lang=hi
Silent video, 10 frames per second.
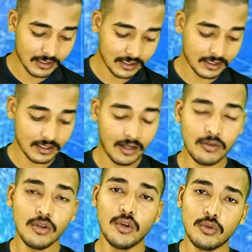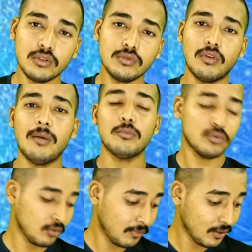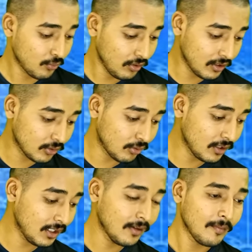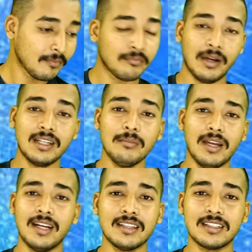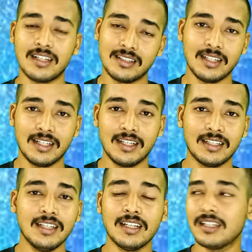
कर सकता हूँ उस फॉर्म को तो बिल्कुल ना छोड़िए बाकी मेहनत करते रहिए ठीक है